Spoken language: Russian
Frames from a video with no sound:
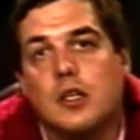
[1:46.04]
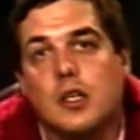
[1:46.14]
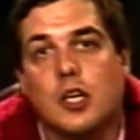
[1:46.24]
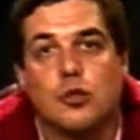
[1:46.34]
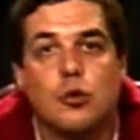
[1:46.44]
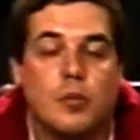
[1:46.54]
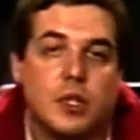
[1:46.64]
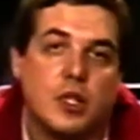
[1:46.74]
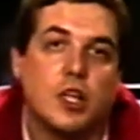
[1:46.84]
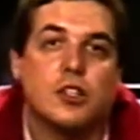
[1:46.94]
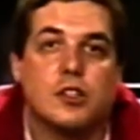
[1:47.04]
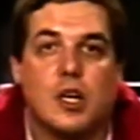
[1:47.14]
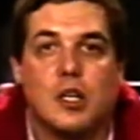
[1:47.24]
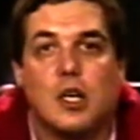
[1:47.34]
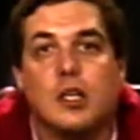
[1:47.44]
Наш дом – это наша
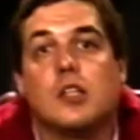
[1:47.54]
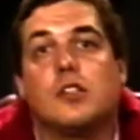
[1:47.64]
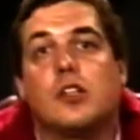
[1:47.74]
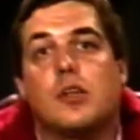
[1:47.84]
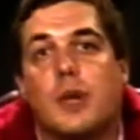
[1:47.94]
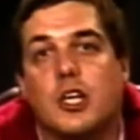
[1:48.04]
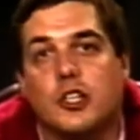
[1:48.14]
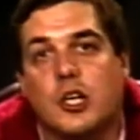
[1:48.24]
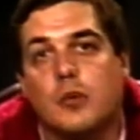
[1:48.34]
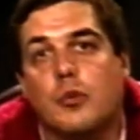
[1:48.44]
страна. Она действительно большая,